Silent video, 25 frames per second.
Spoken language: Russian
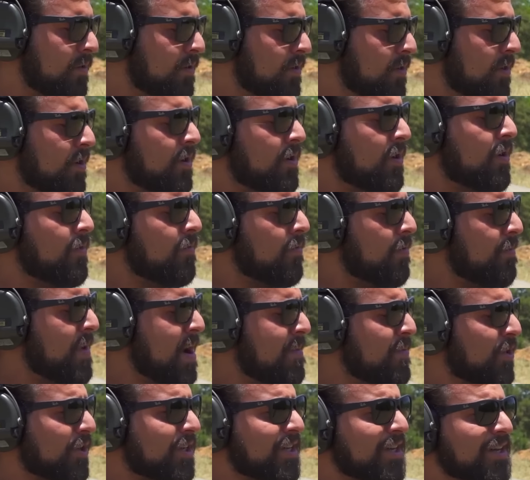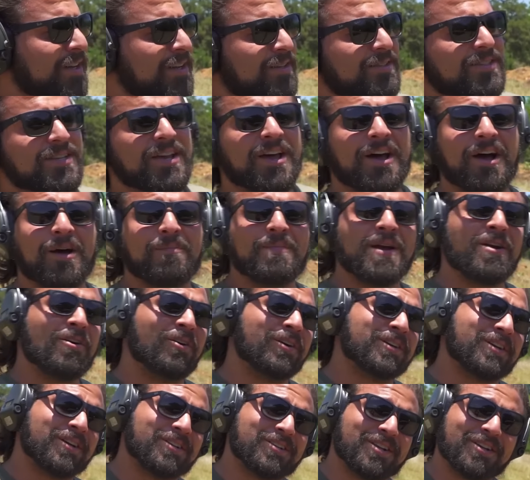Запомните, дети,
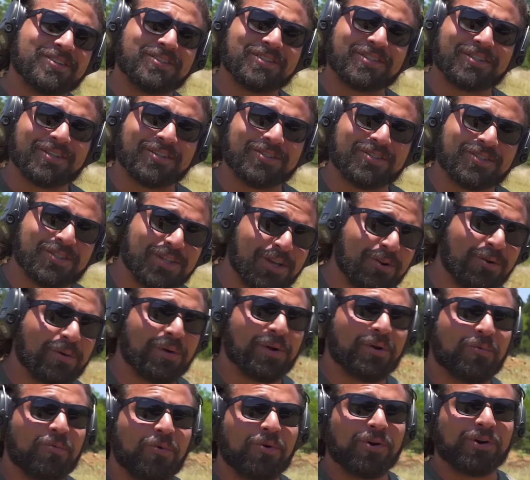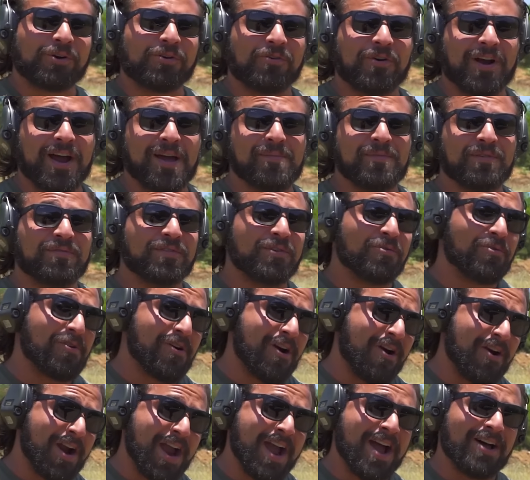Америка не замечает военные преступления,
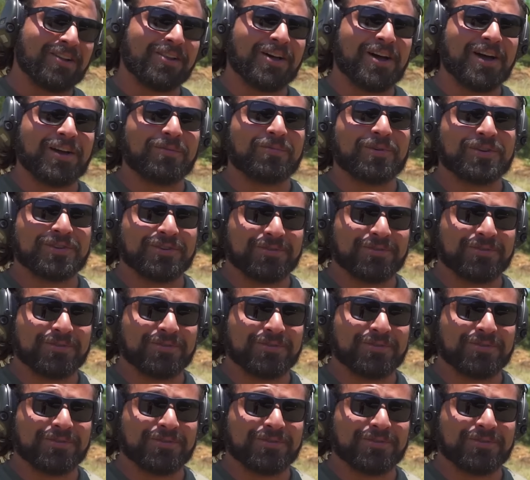если их совершают ее